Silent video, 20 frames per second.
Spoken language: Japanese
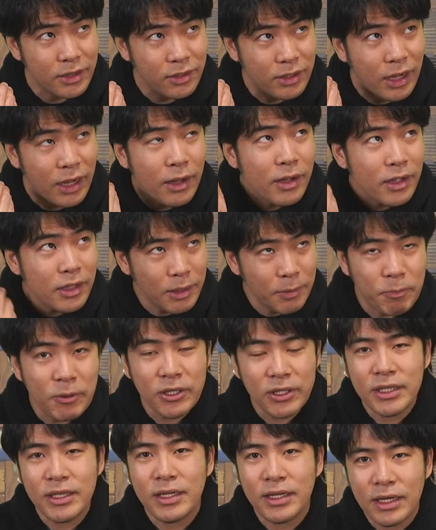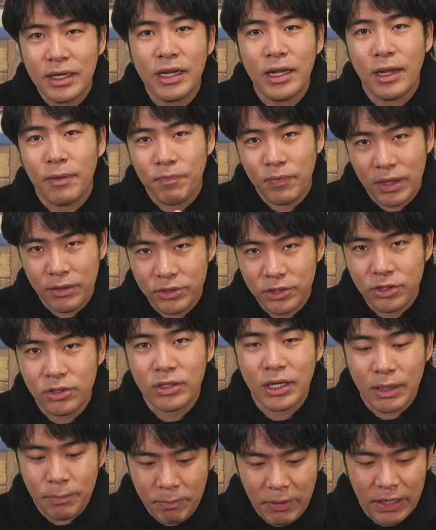いうか、1分切ってから、後
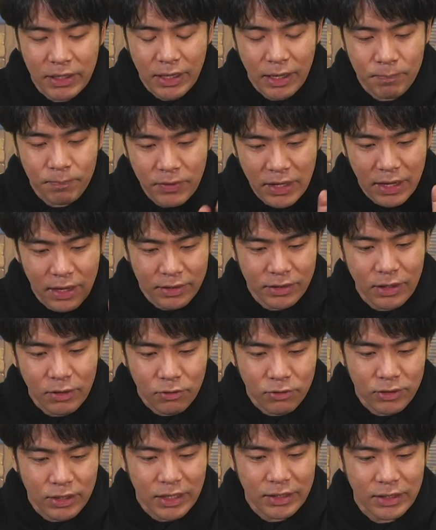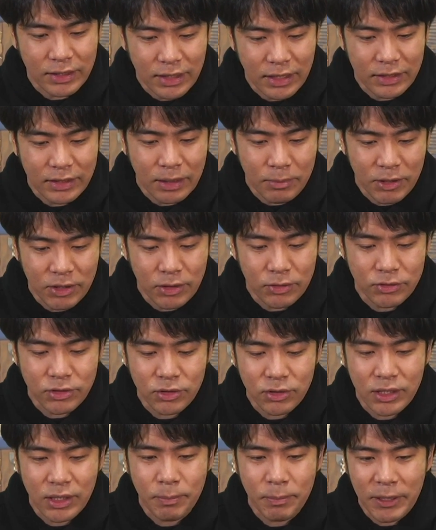ろからペッカ、相手がホグライダーないタイミングで
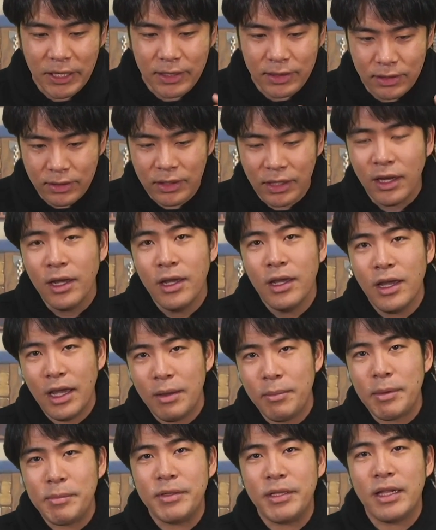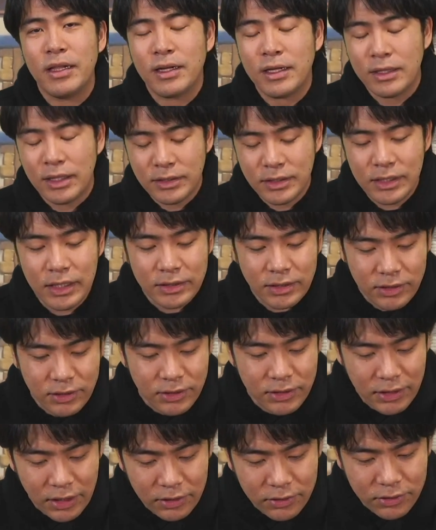後ろからペッカで今みたいな形で
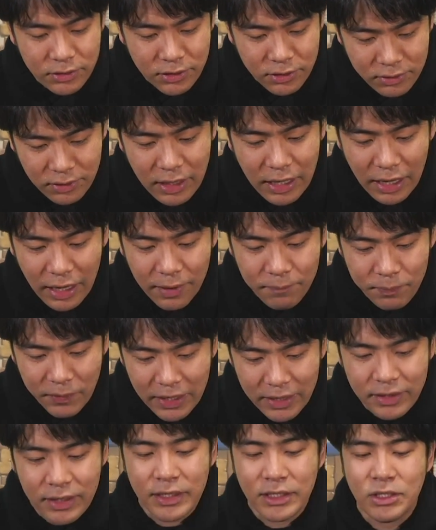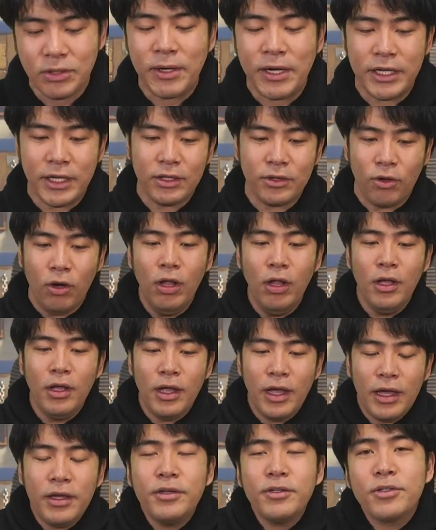作っていくっていうのが相手が一番嫌と
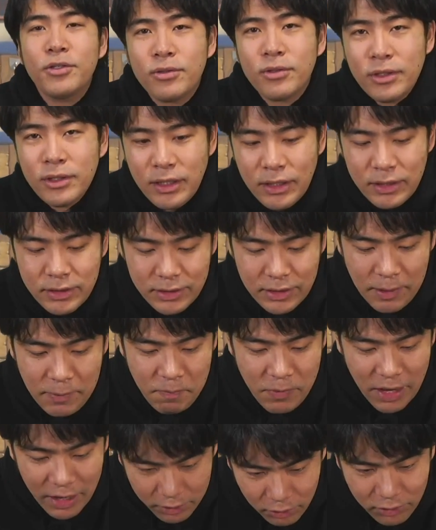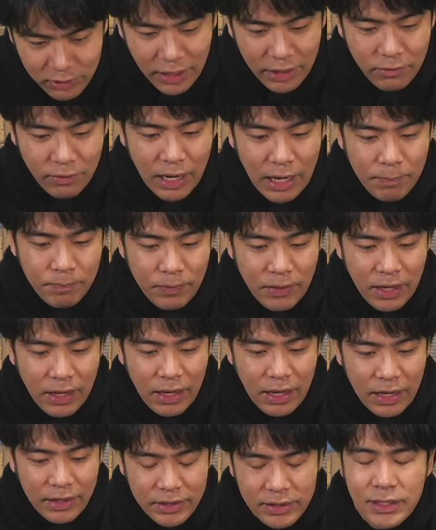いうところでですね、今回は
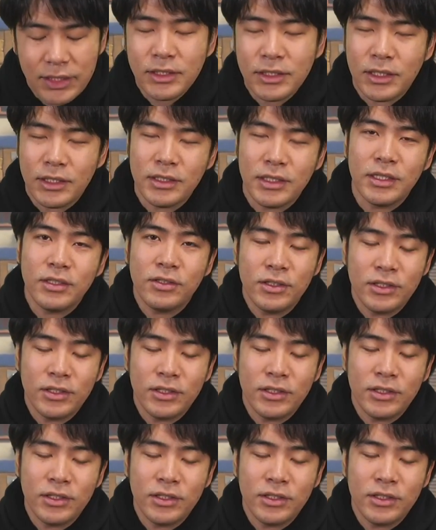北支社選